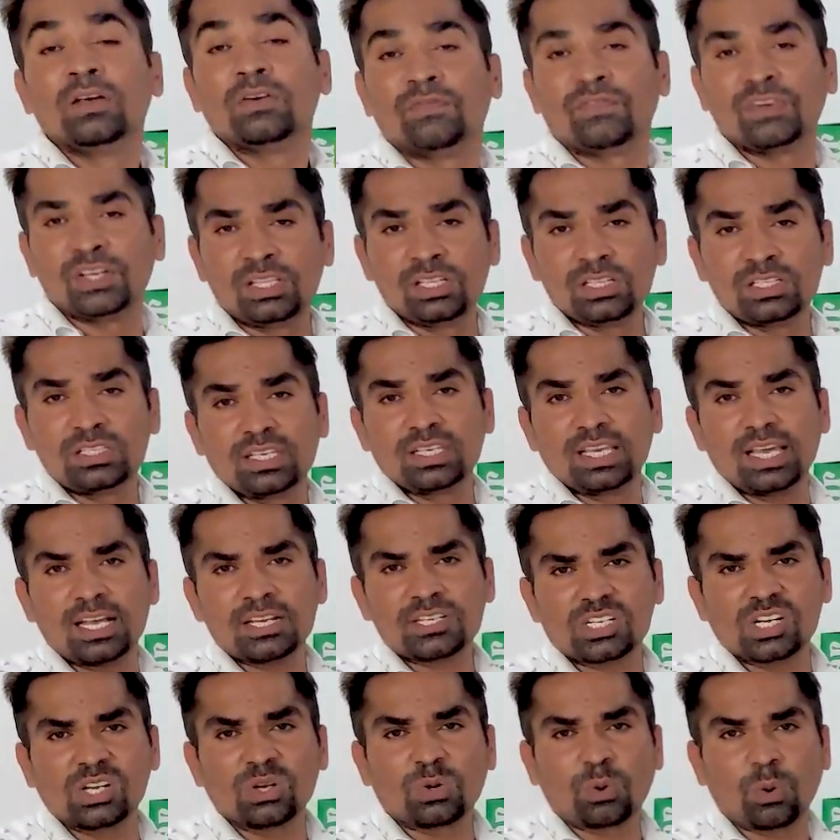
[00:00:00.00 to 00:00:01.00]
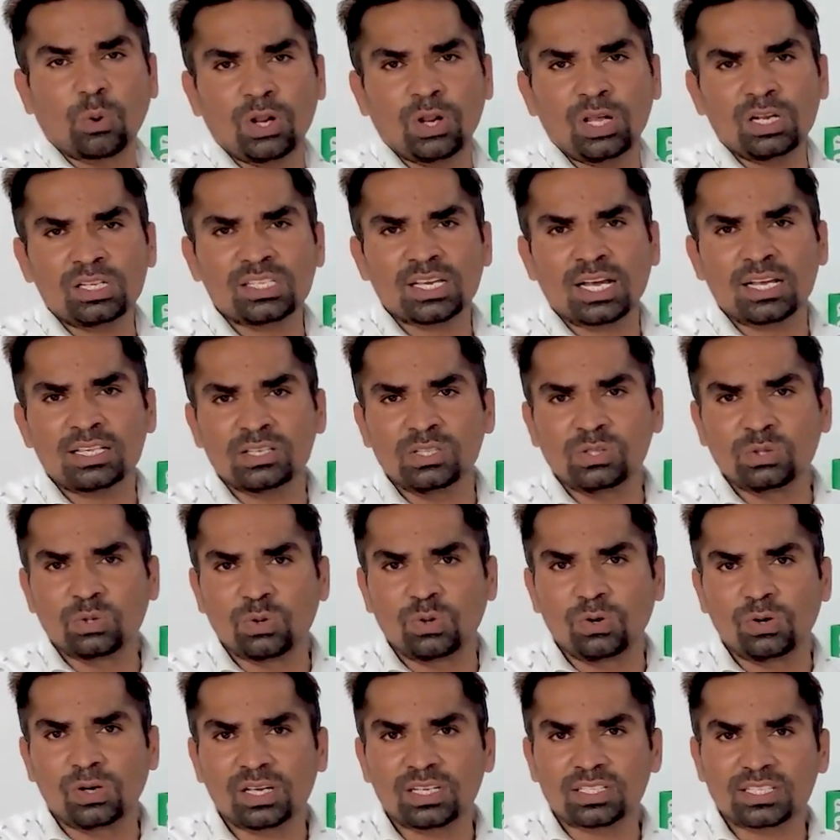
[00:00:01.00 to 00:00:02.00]
विद जीएसटी कोरियर चार्ज
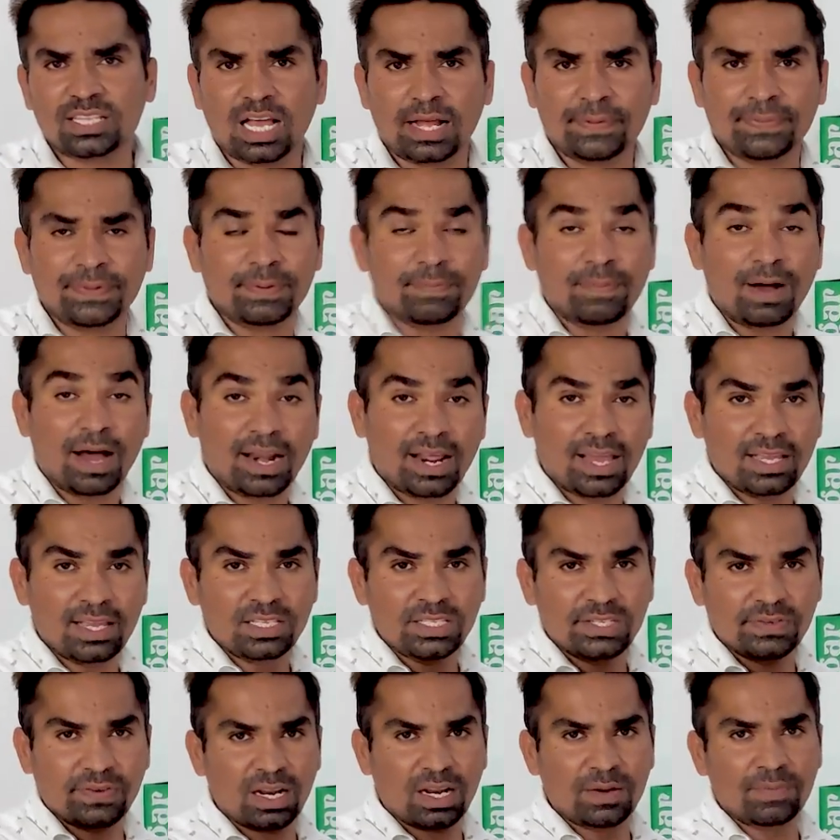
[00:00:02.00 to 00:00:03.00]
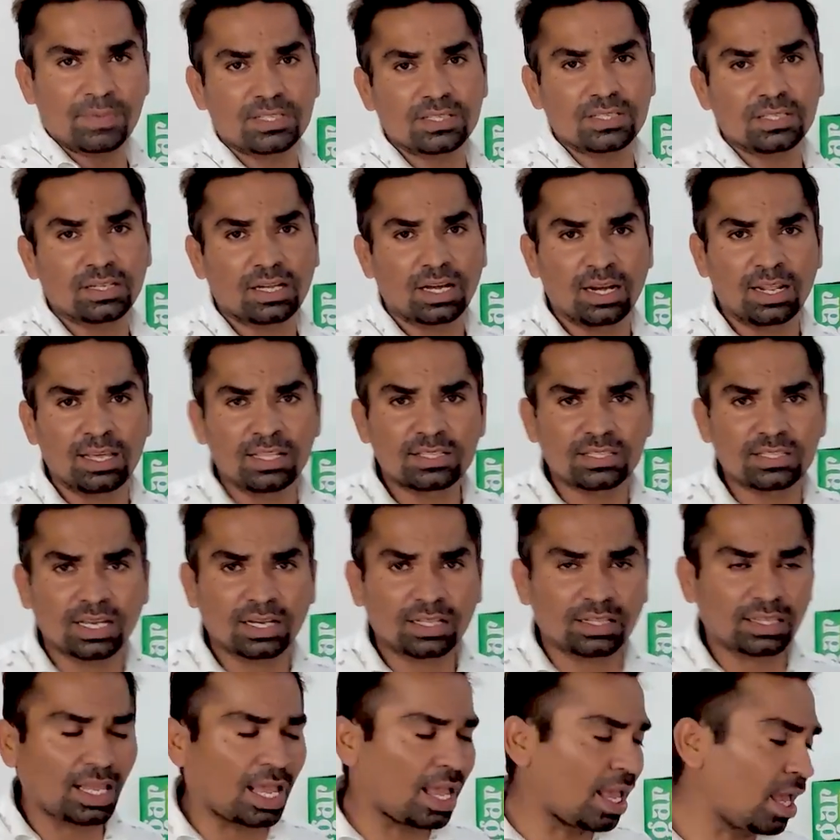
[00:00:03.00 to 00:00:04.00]
इंक्लूड के साथ में 12 इंच वाला मशीन खरीद
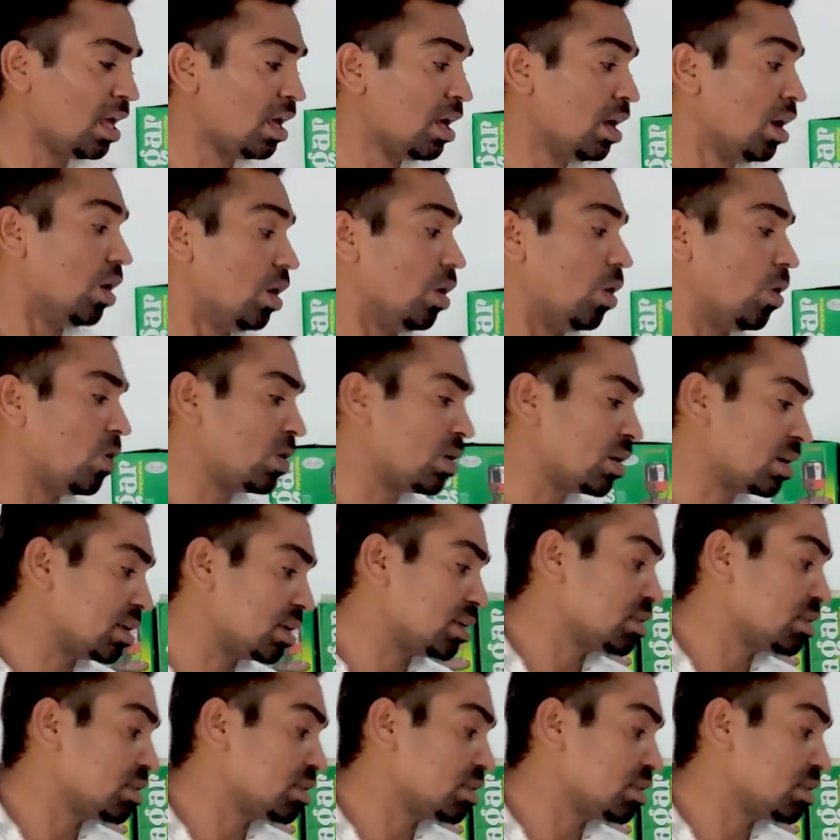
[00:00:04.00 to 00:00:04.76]
सकते हैं और